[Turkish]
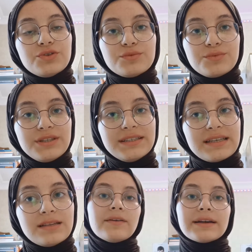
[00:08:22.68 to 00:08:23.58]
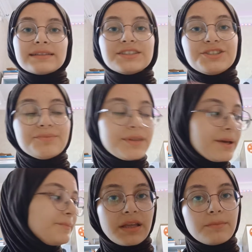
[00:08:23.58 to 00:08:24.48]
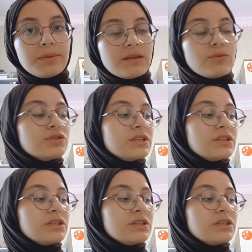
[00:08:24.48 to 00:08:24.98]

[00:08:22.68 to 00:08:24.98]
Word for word: çözümünü izledim. Evet şimdi benim planımda